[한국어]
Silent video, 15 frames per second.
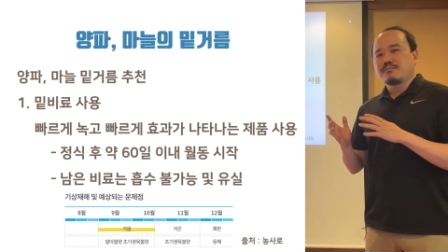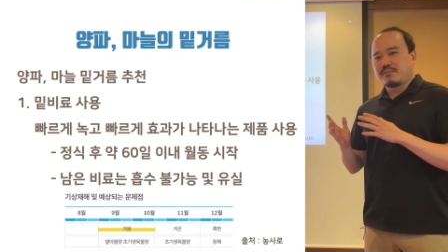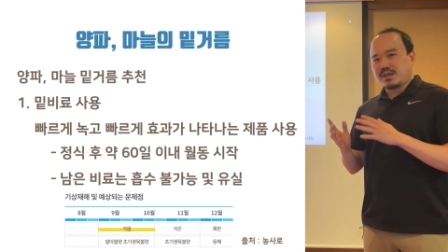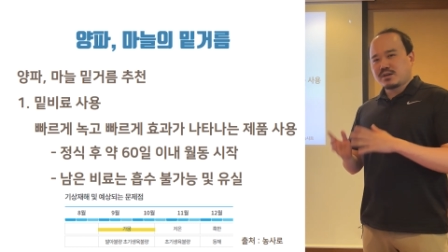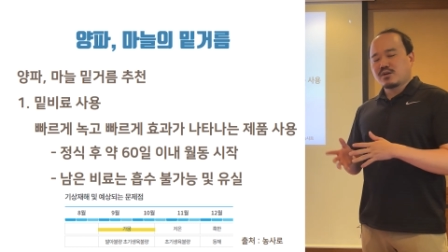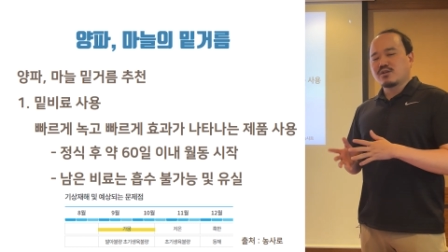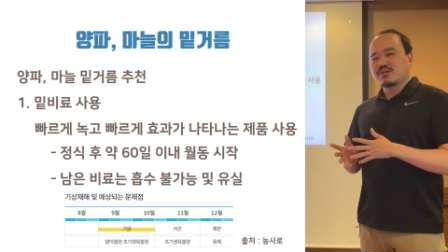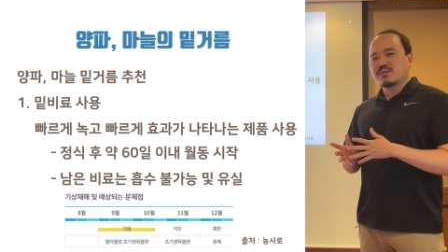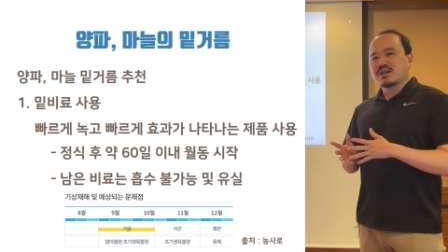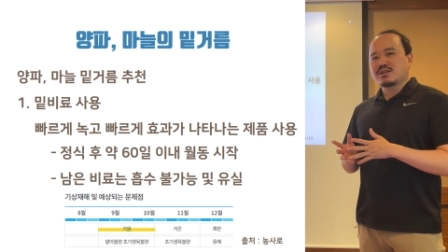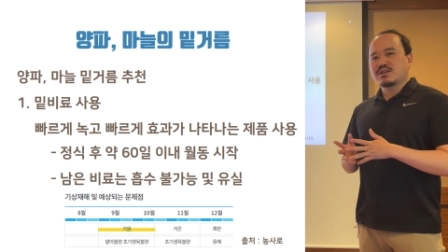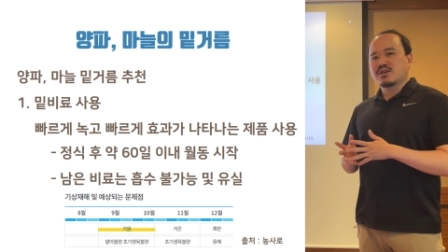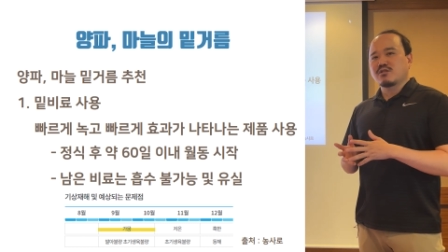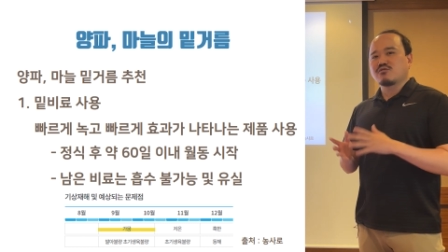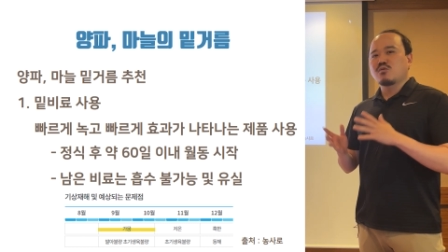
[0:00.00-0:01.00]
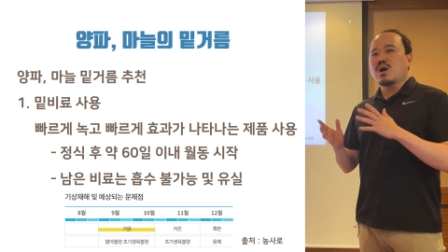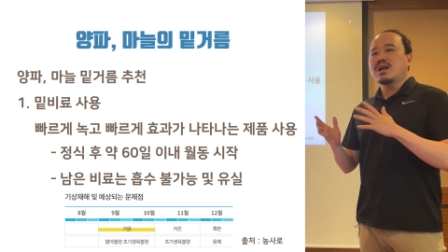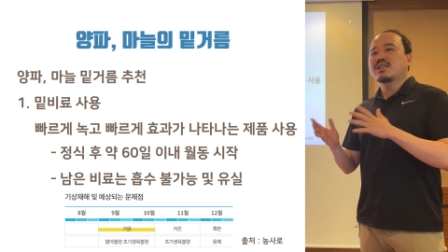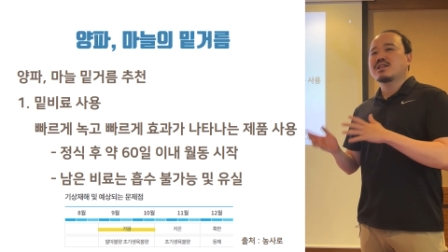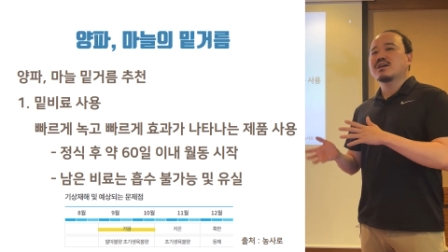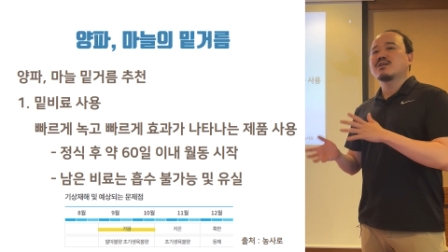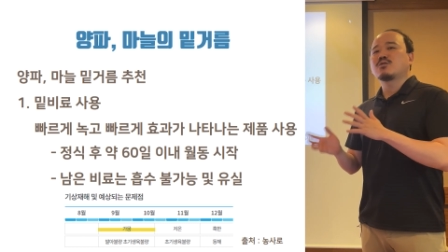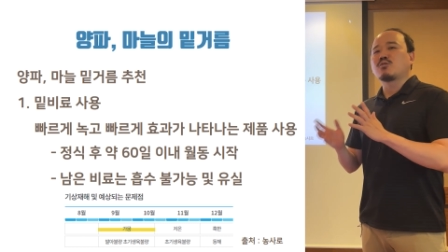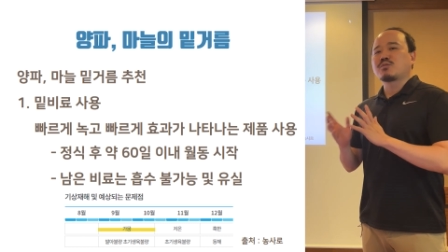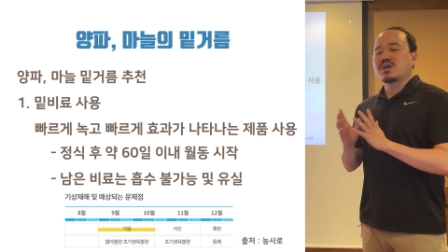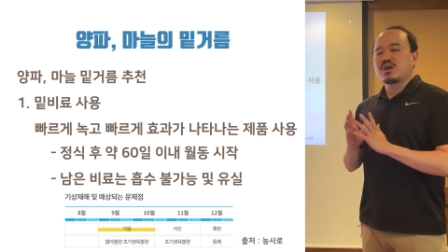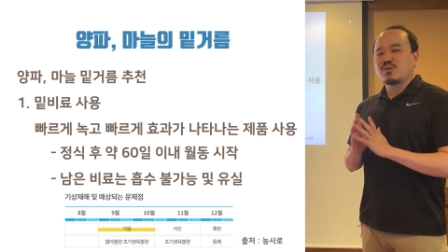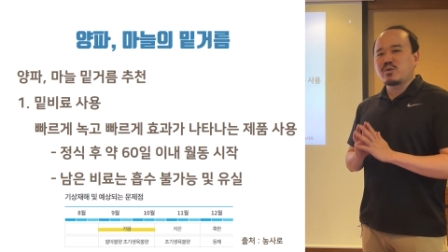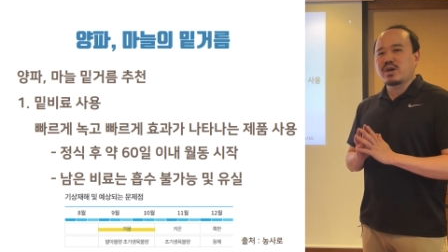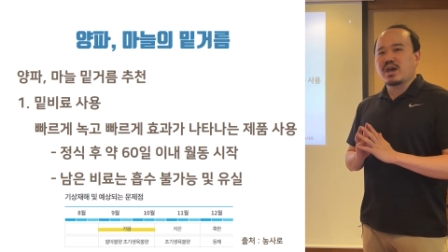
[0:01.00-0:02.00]
밑거름 같은 경우 활착을
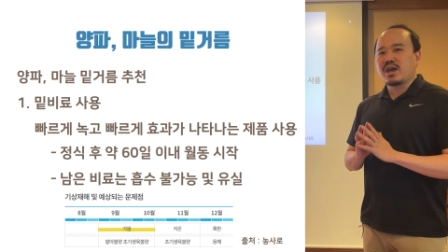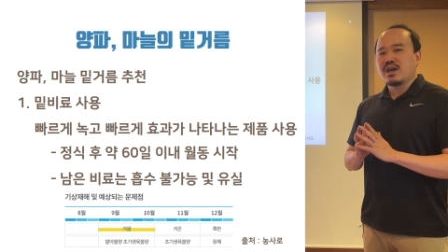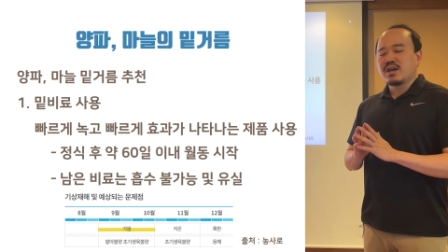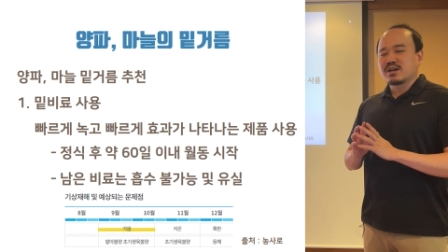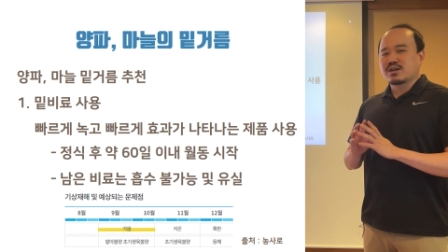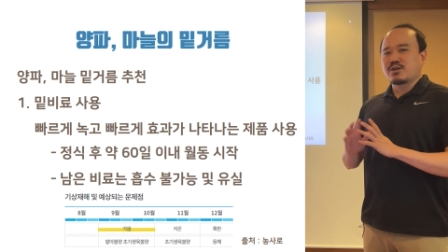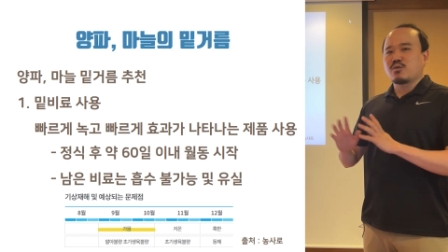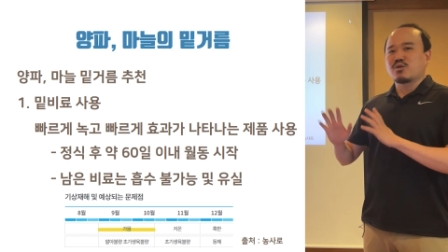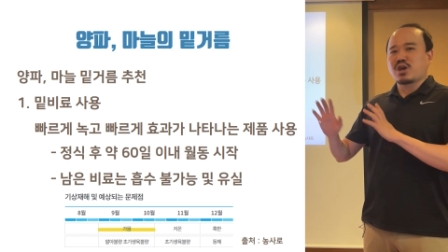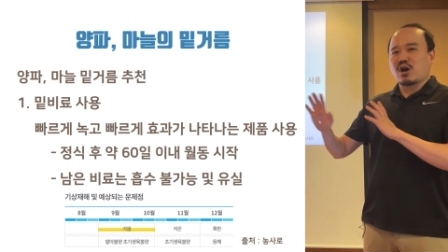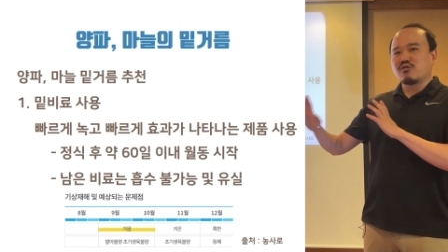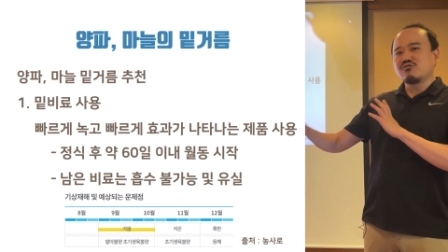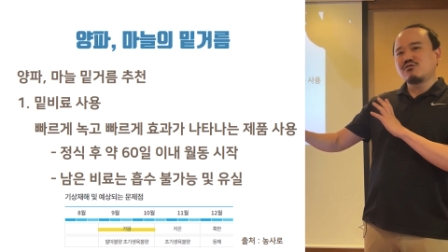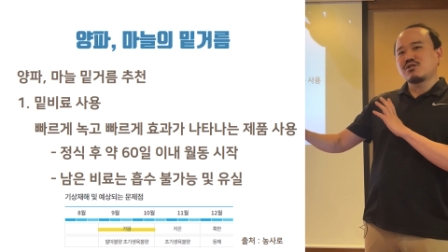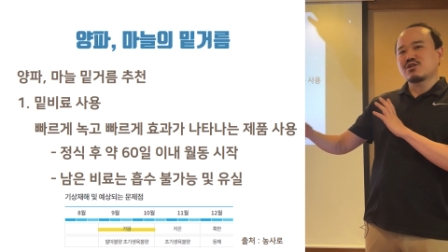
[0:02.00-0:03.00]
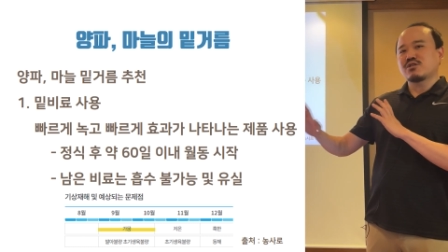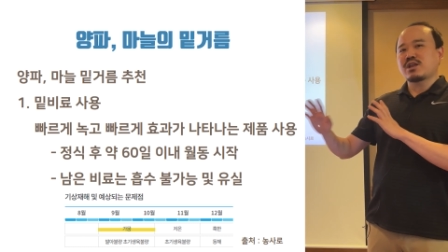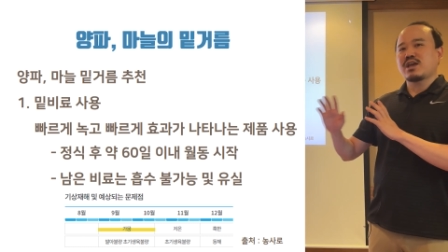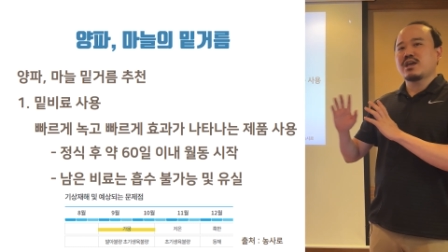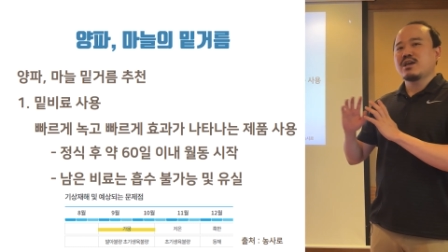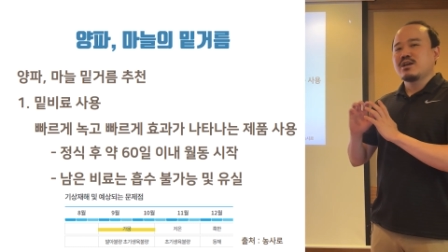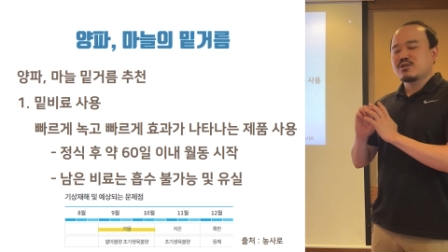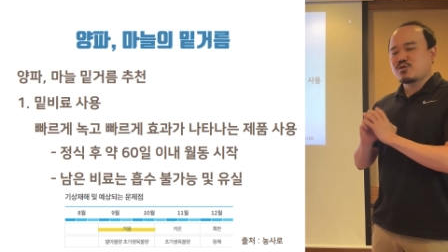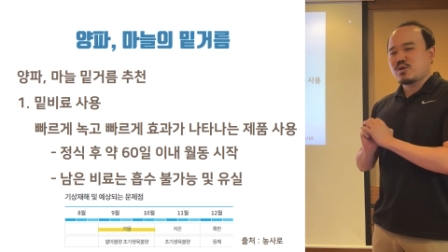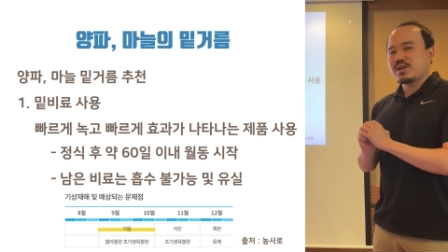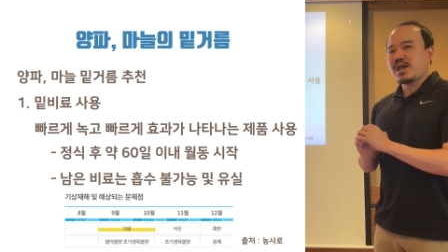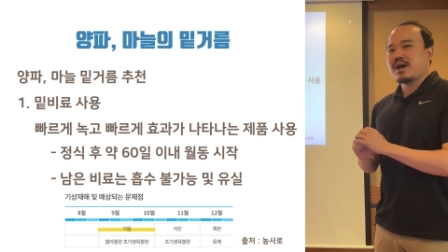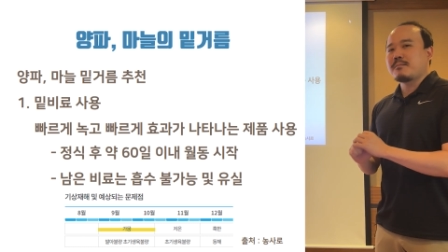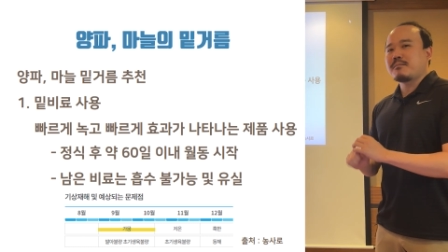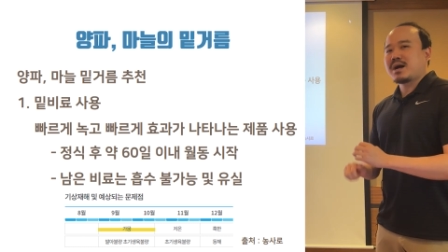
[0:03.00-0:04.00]
돕기 위해 그리고 겨울 전에
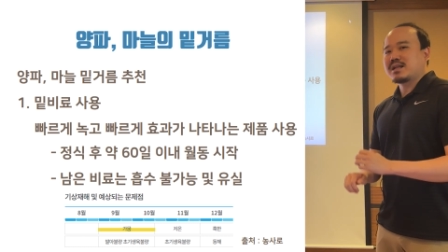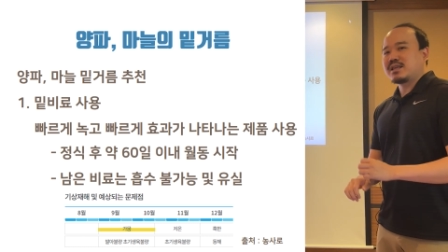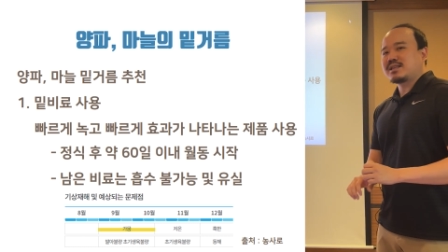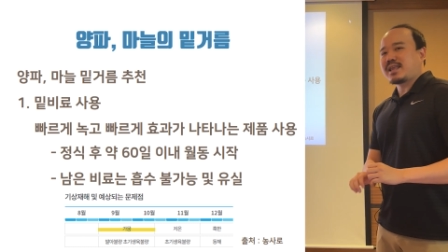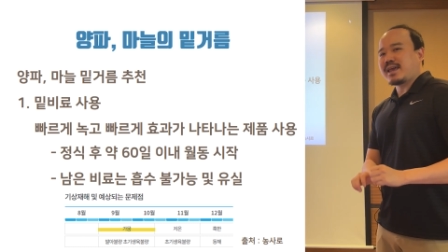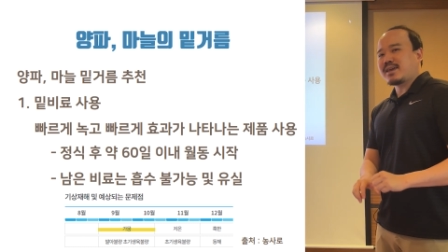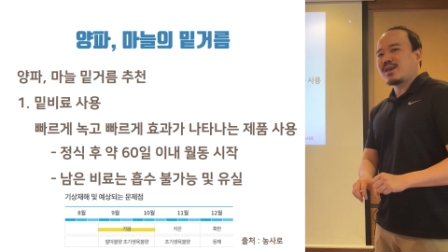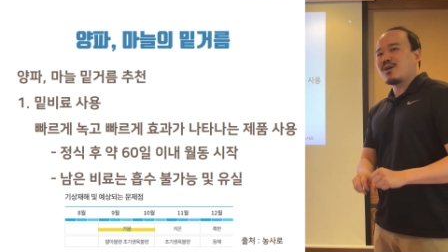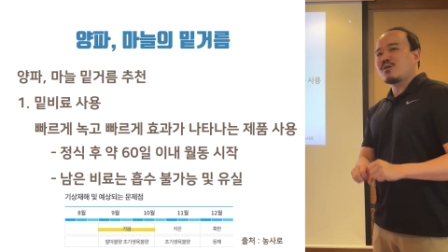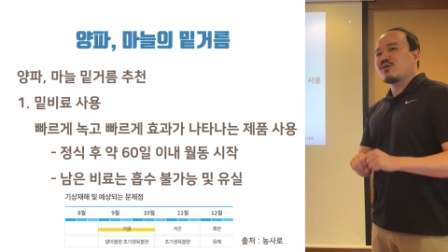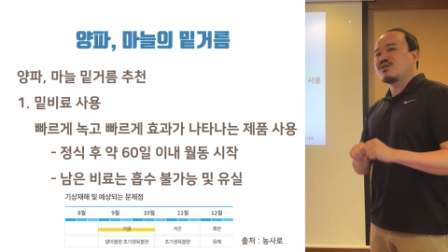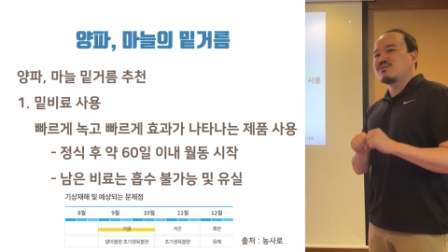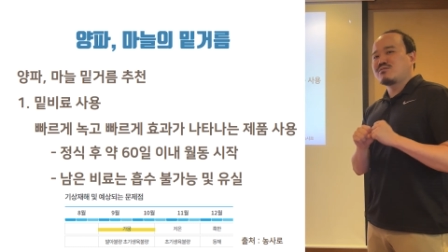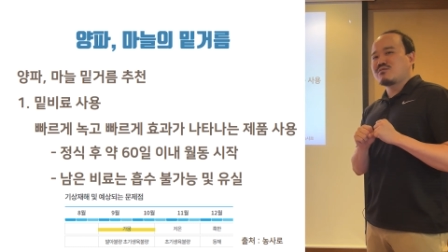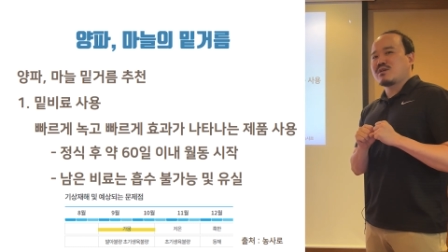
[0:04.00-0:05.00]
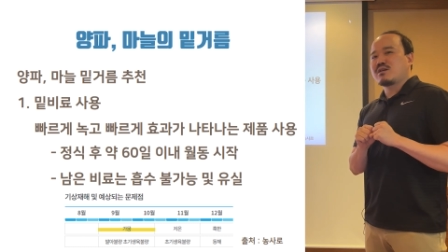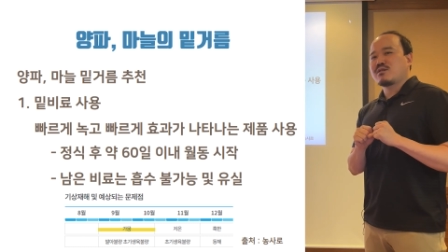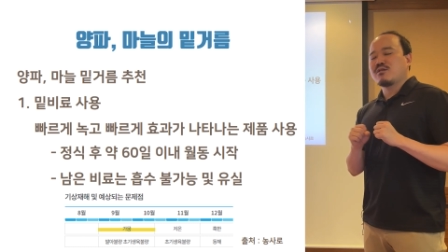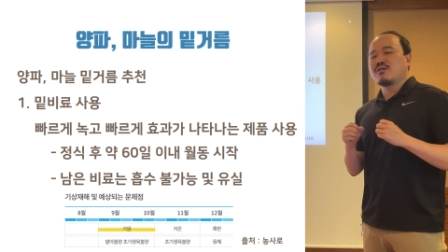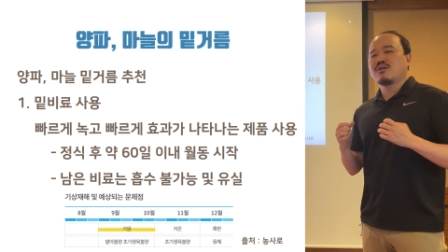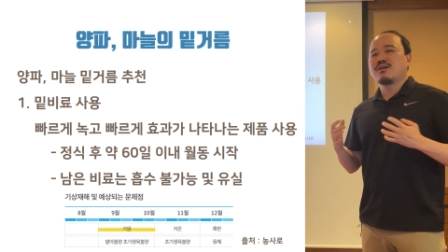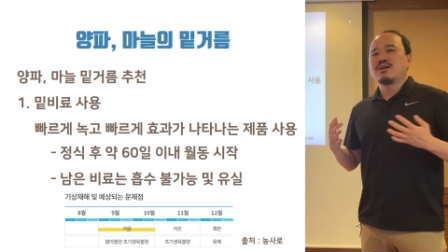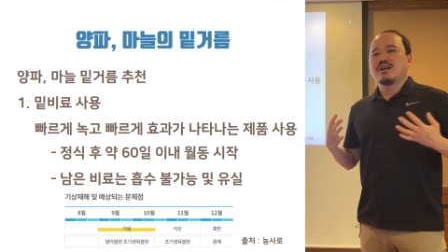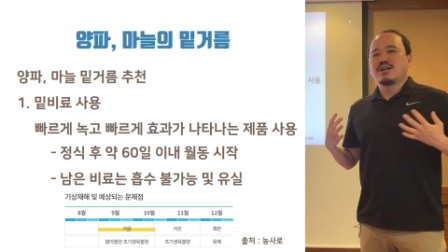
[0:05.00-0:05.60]
최대한 많이 땡겨서 흡수해서